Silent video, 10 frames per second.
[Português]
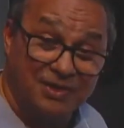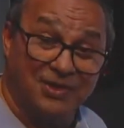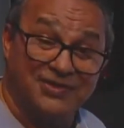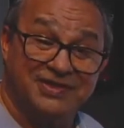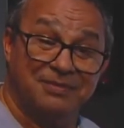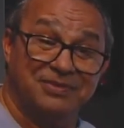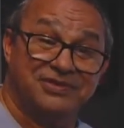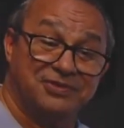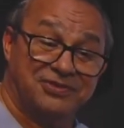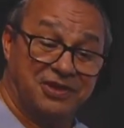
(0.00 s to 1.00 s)
nós
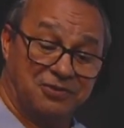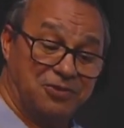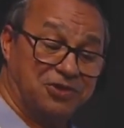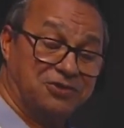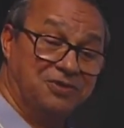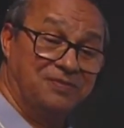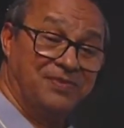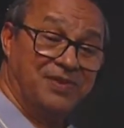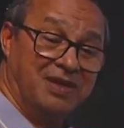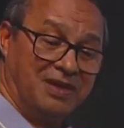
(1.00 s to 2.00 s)
temos no circuito,
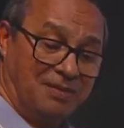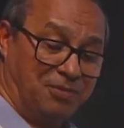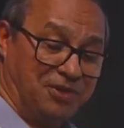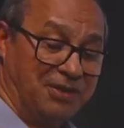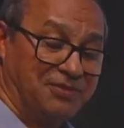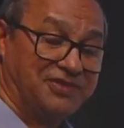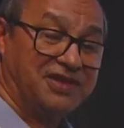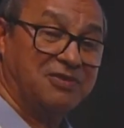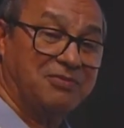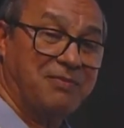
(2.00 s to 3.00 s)
podemos
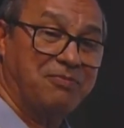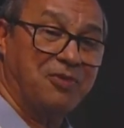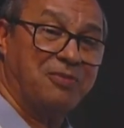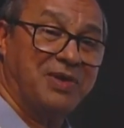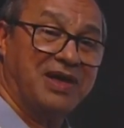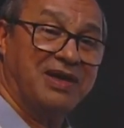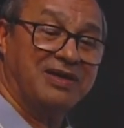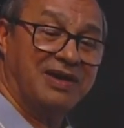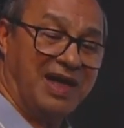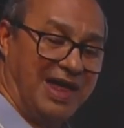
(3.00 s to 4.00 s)
ter uma bomba
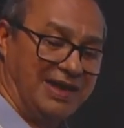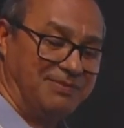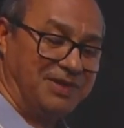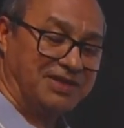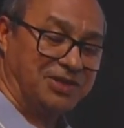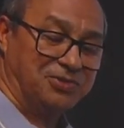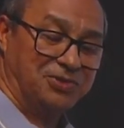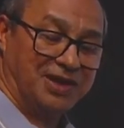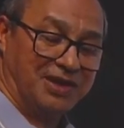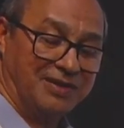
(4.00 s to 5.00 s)

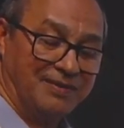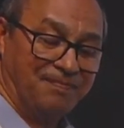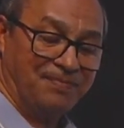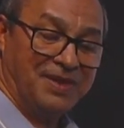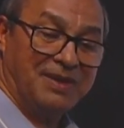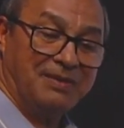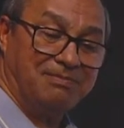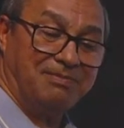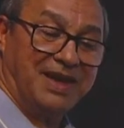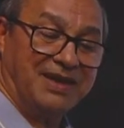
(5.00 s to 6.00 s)
alimentadora
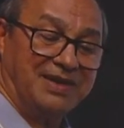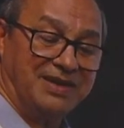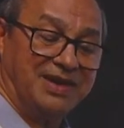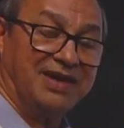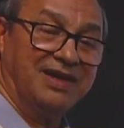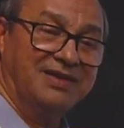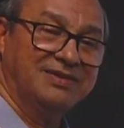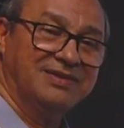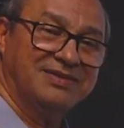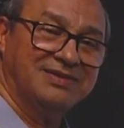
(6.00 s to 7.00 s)
mecânica,
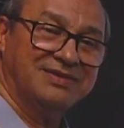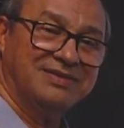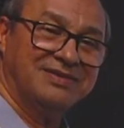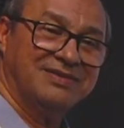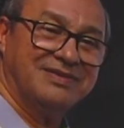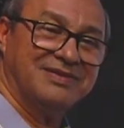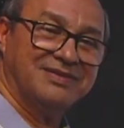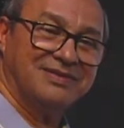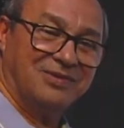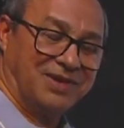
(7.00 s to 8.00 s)

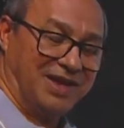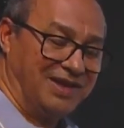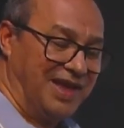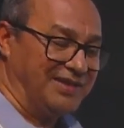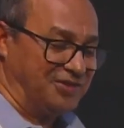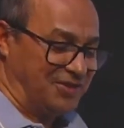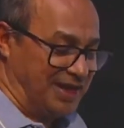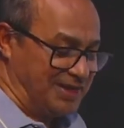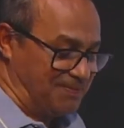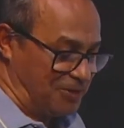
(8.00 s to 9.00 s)
ok?
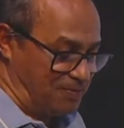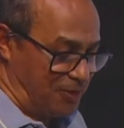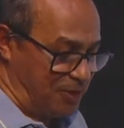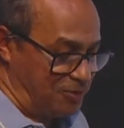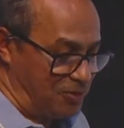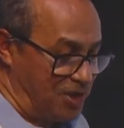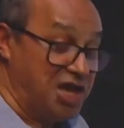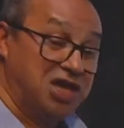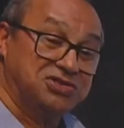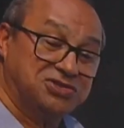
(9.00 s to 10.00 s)
Acionada pelo próprio
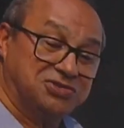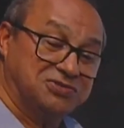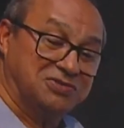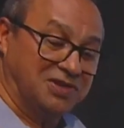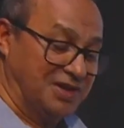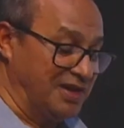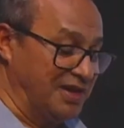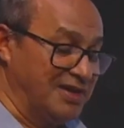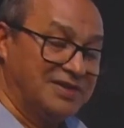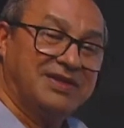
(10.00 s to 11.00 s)
eixo
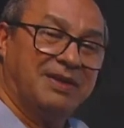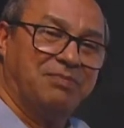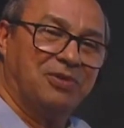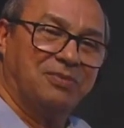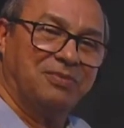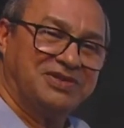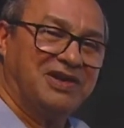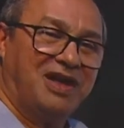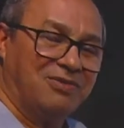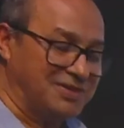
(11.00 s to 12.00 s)
da bomba
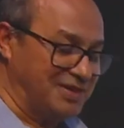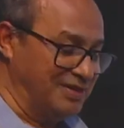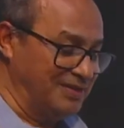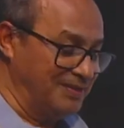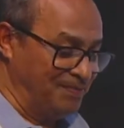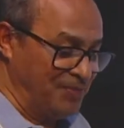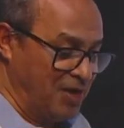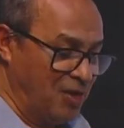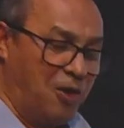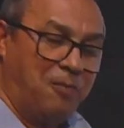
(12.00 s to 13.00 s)
de alta
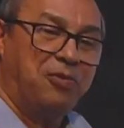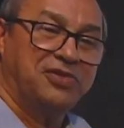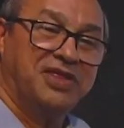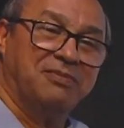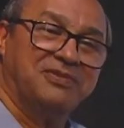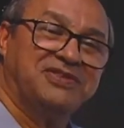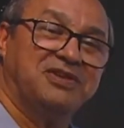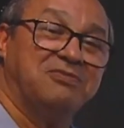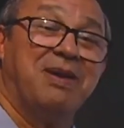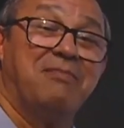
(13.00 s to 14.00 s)
ou podemos
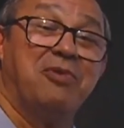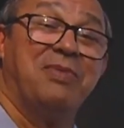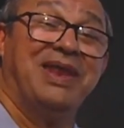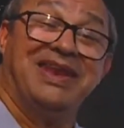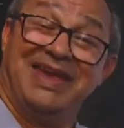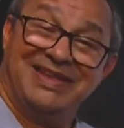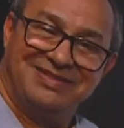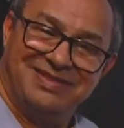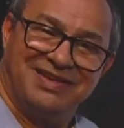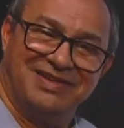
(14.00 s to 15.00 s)
ter uma bomba
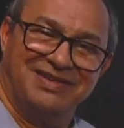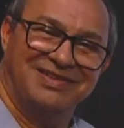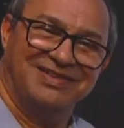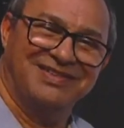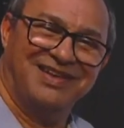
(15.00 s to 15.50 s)
elétrica